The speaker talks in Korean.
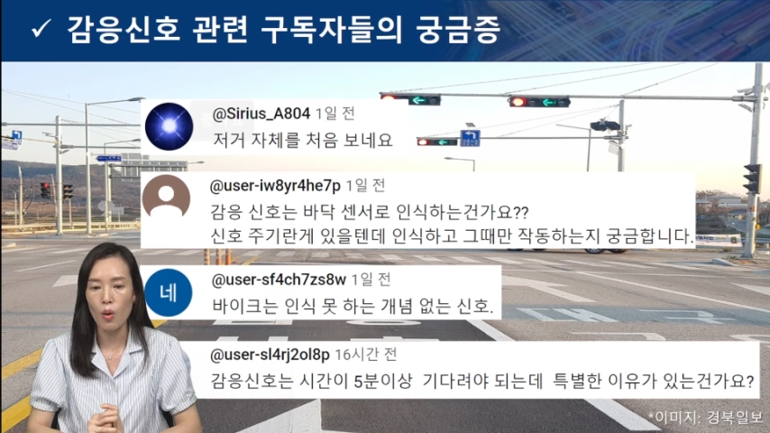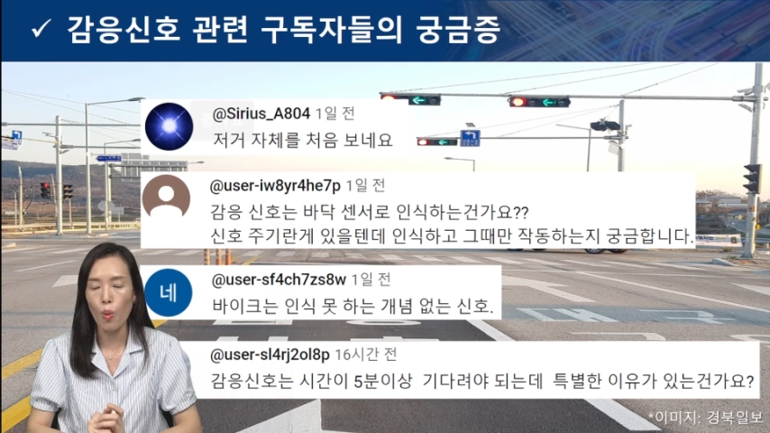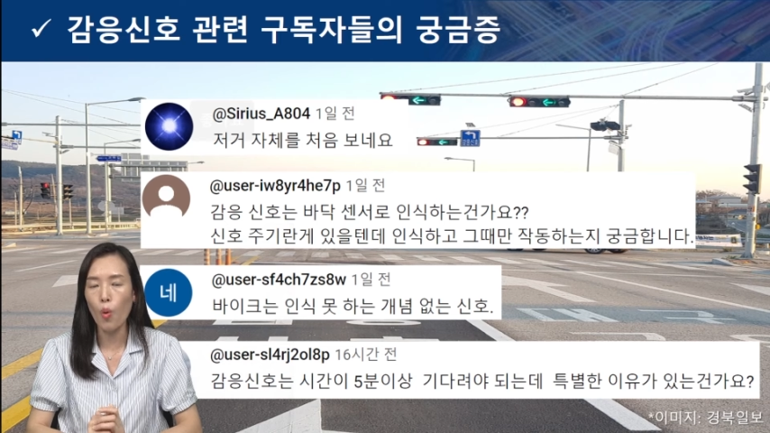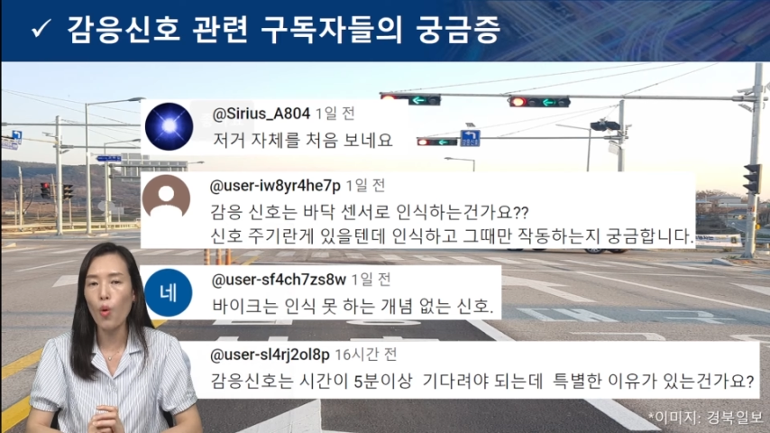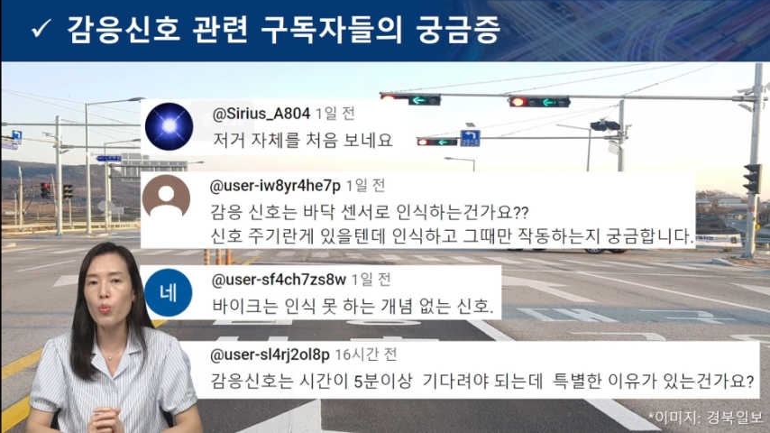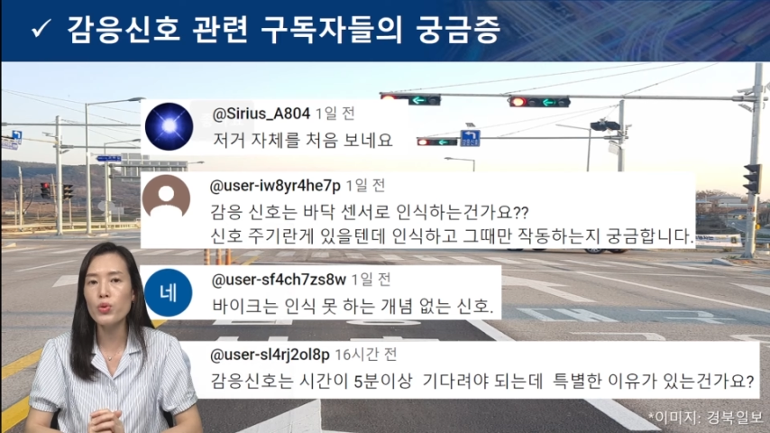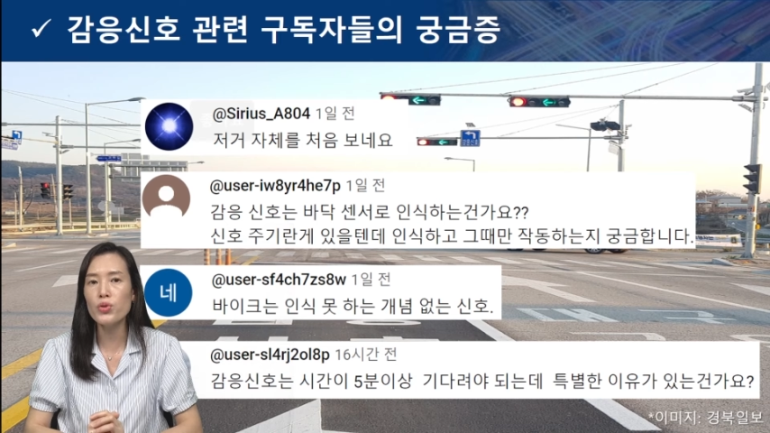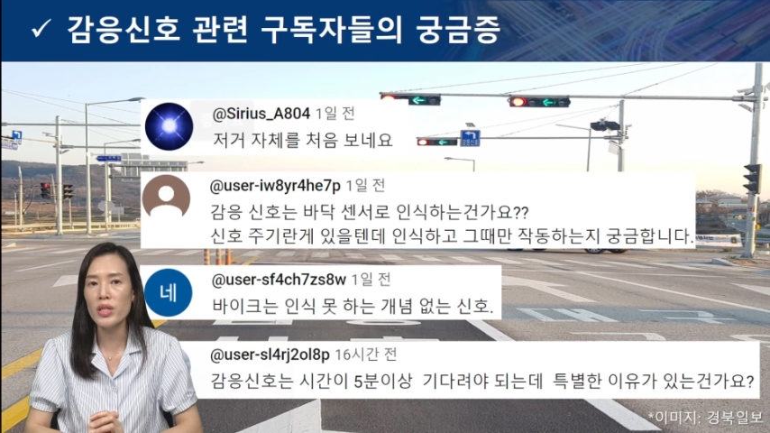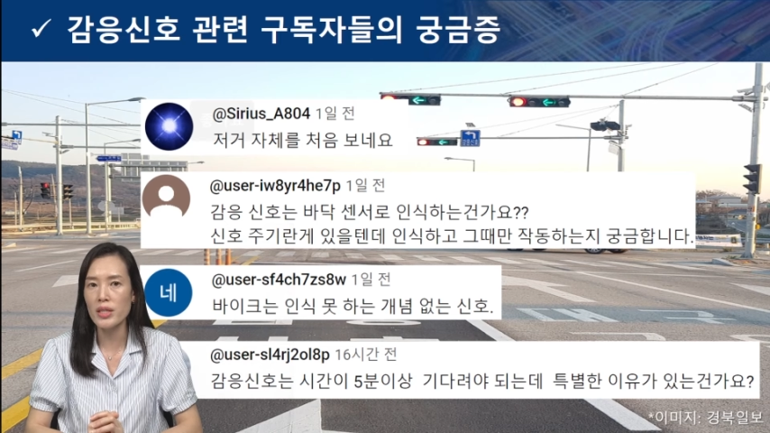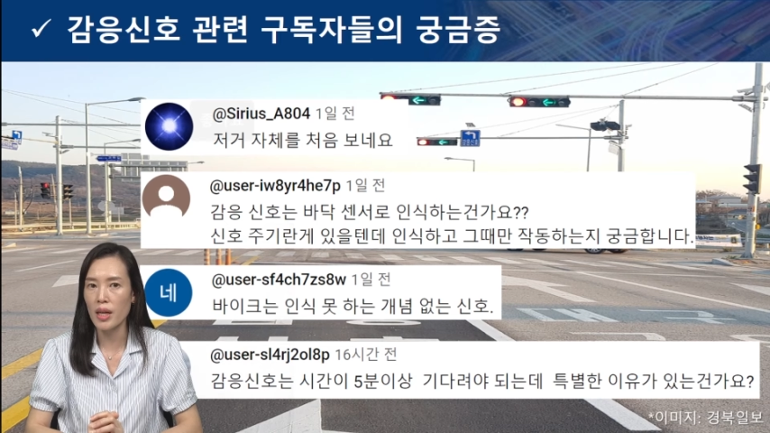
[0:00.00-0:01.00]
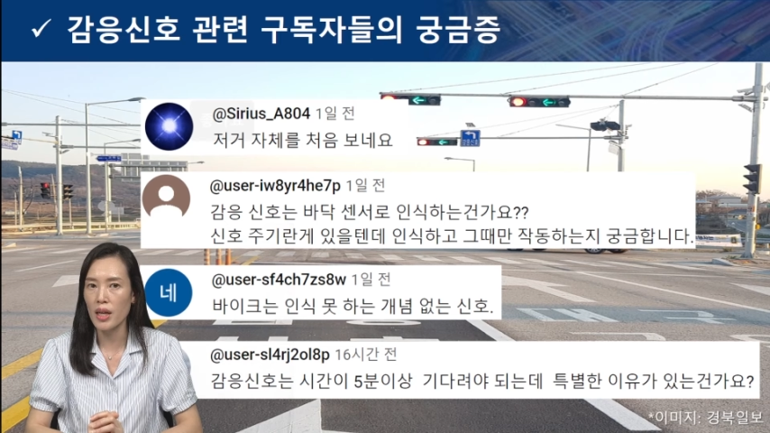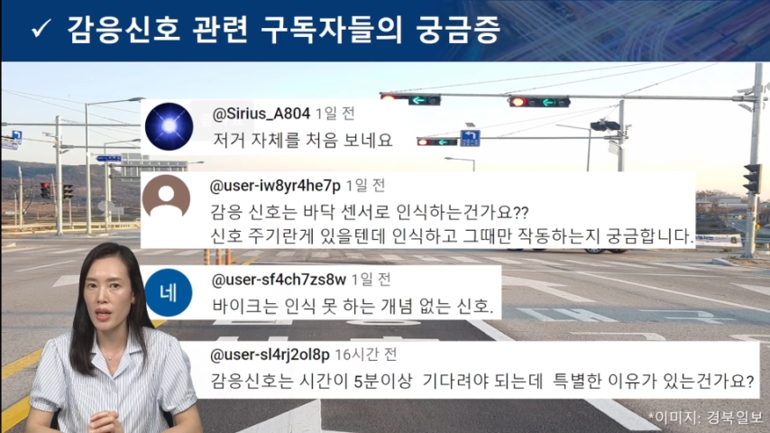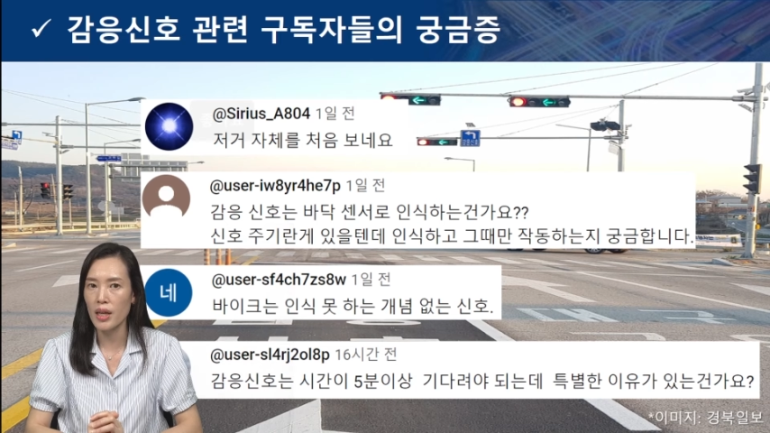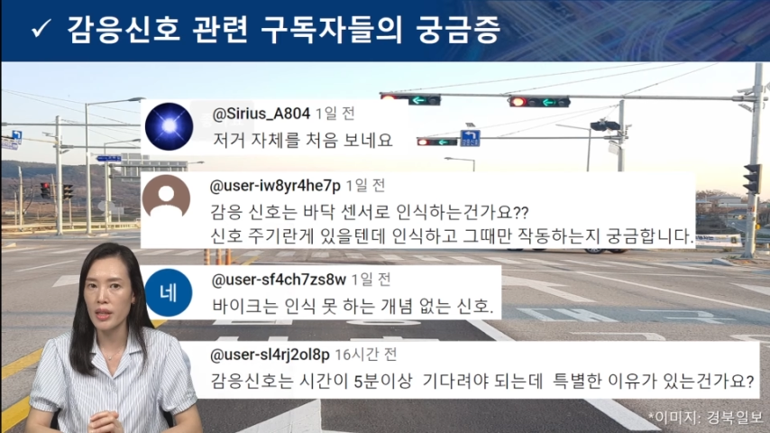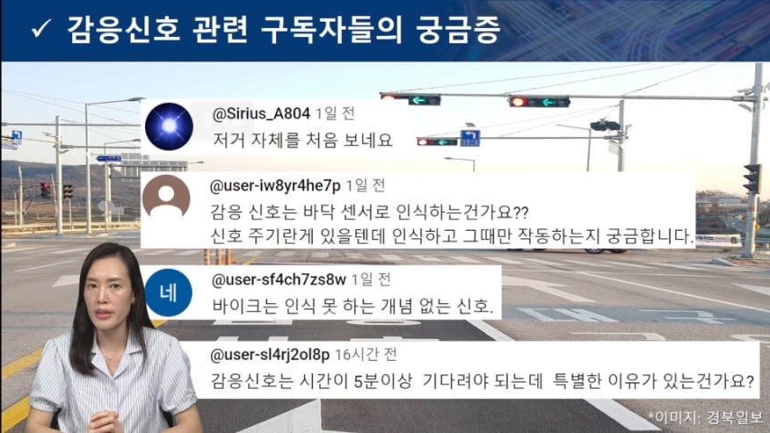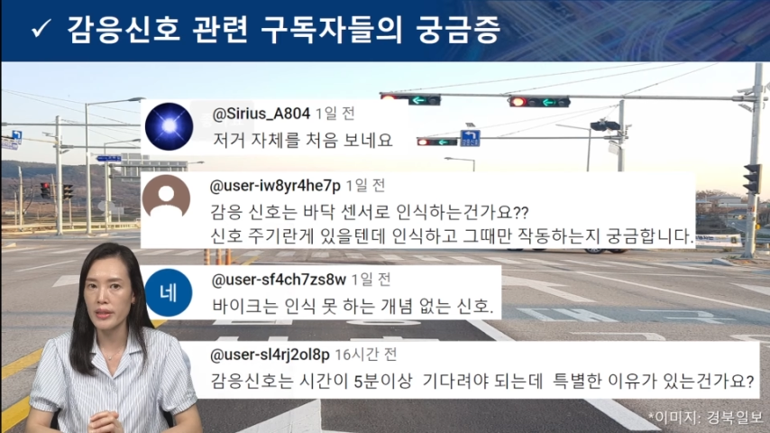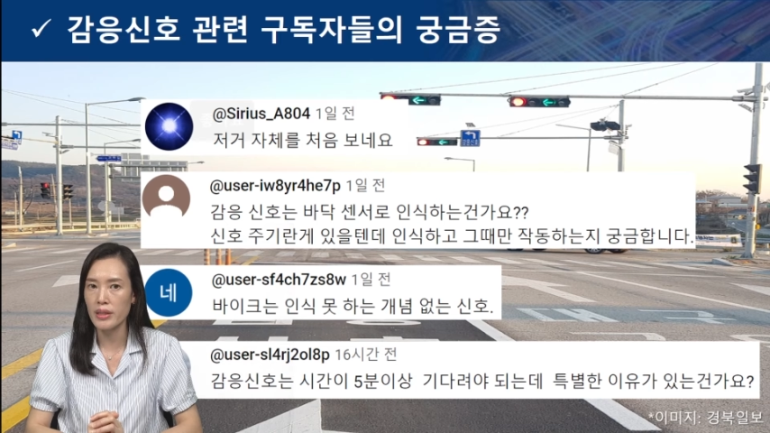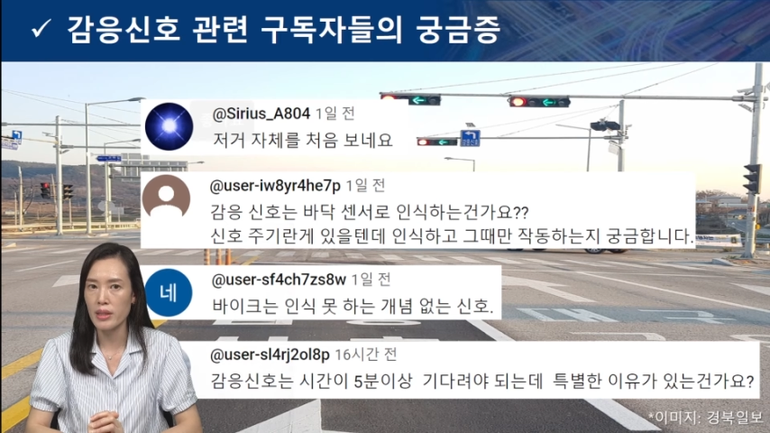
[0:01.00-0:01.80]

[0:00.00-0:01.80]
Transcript: 5분 이상